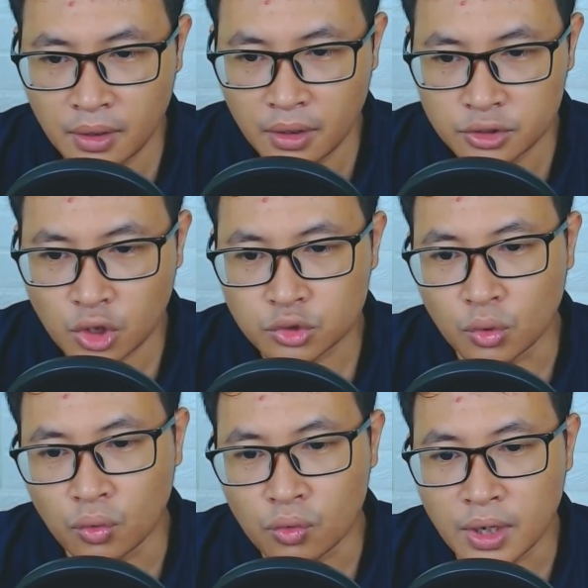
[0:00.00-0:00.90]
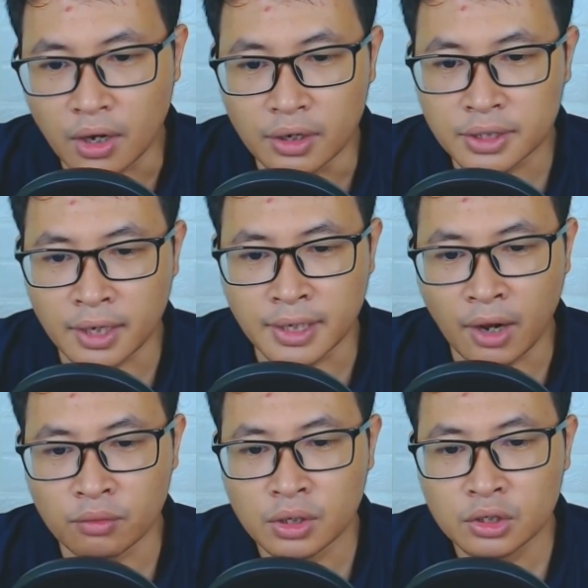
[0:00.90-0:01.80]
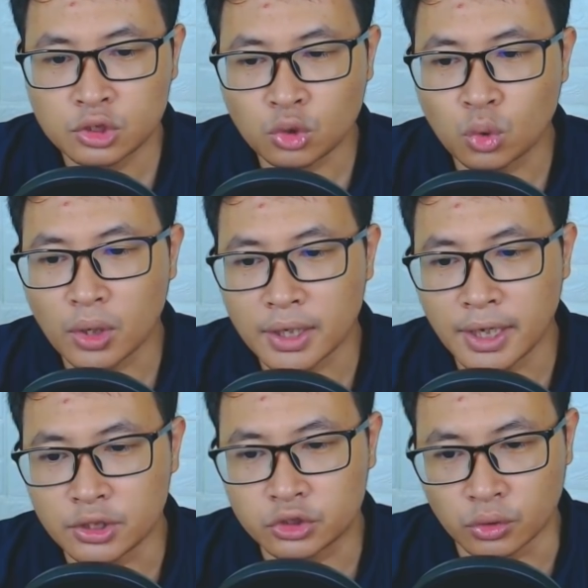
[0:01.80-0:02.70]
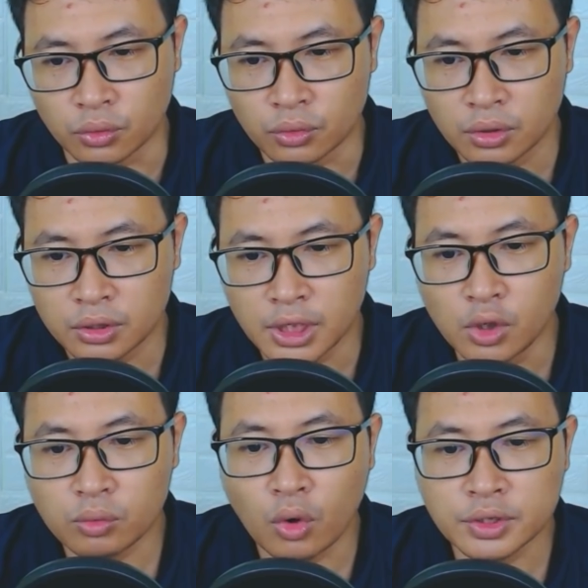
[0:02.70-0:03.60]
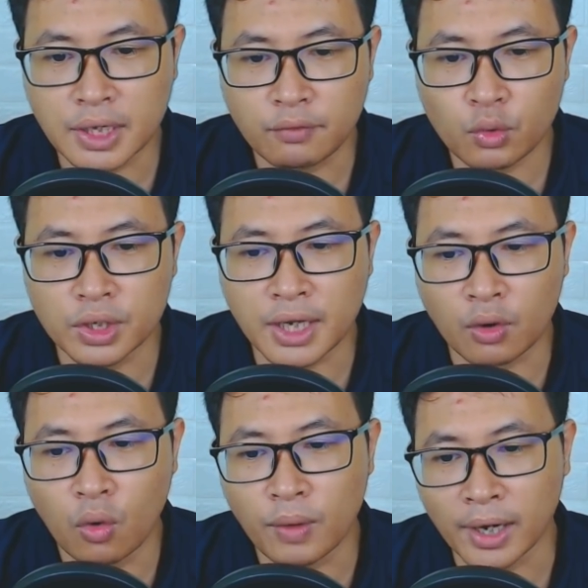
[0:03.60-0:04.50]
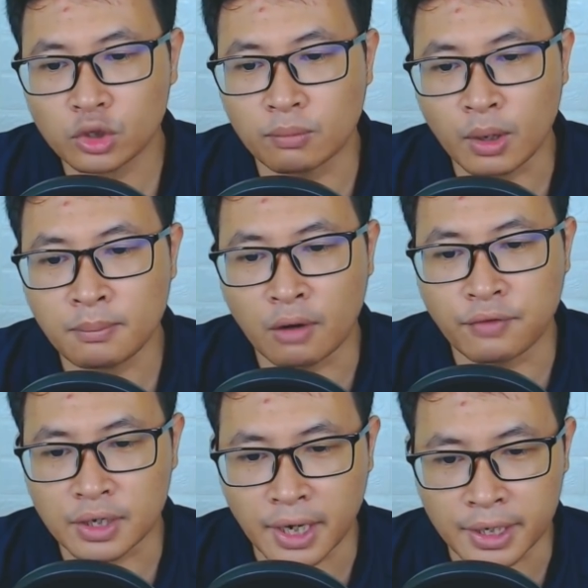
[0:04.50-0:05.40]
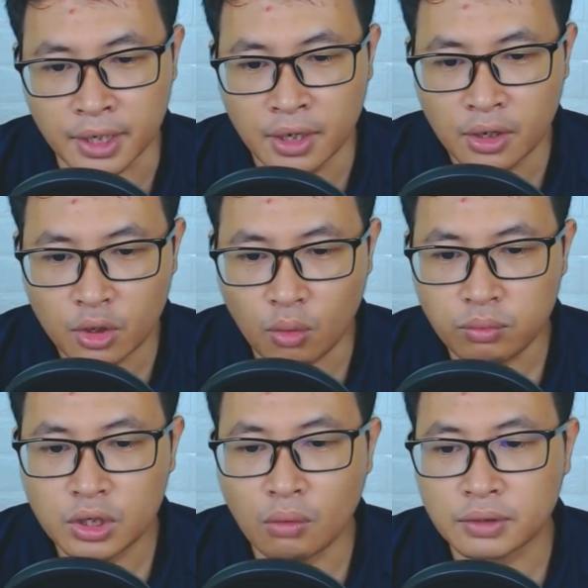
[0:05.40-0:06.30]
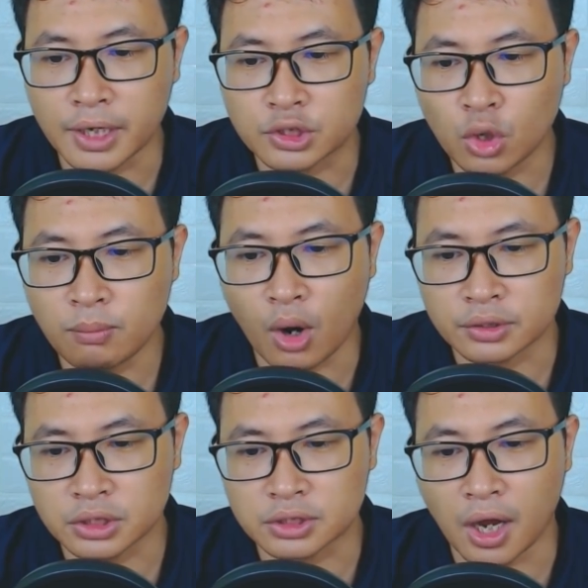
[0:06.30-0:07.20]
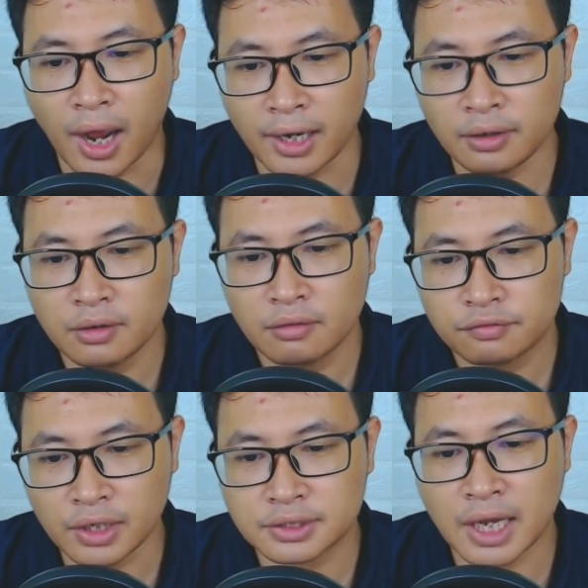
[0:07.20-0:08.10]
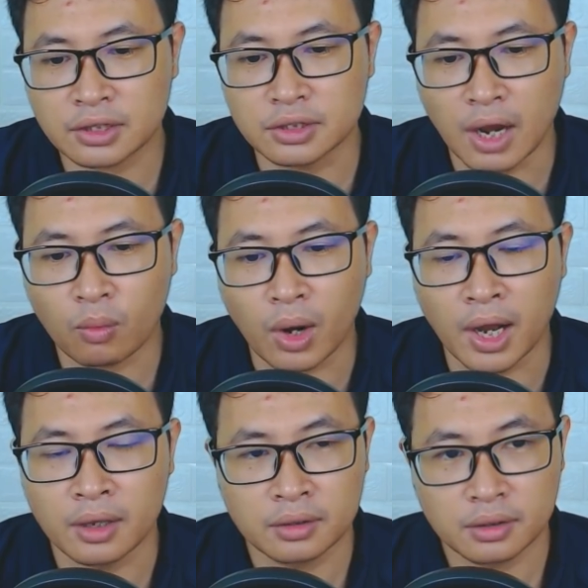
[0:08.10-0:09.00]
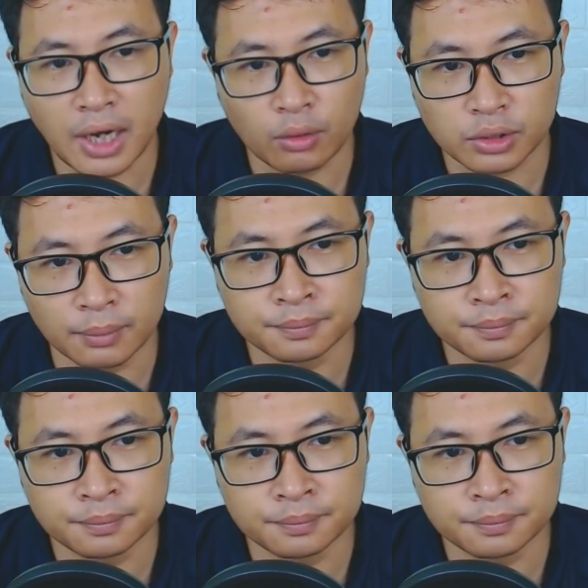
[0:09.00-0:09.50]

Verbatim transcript: Cho dù là người thành đạo Cho dù là điện chủ Thì lúc đối diện với uy năng hung hãn của món bảo vật này Cũng không thể chối bỏ sự sợ hãi Phát ra từ đạo quả Đạo tâm